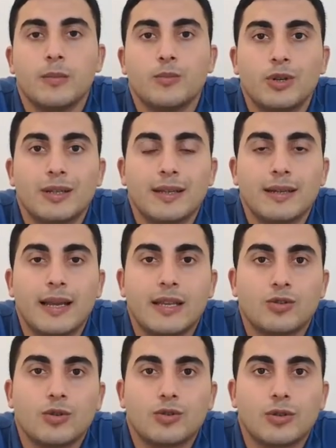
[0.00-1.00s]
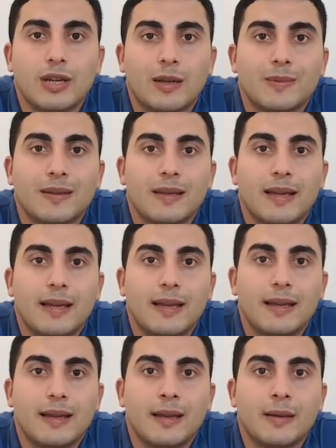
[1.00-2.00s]
Burada e, sonuç olarak
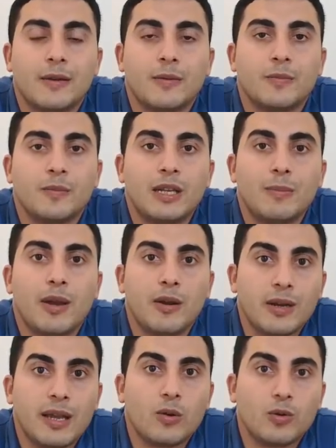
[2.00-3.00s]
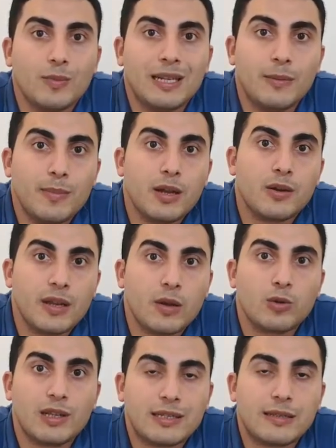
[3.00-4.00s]
e, Bill Barry'e Billy Barry'e
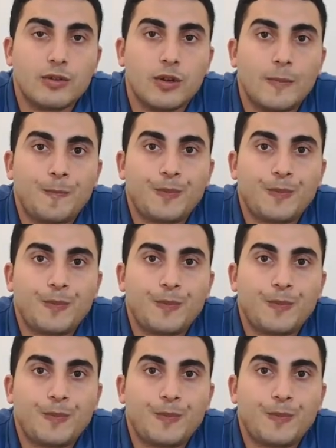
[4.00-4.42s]
ulaşılıyor.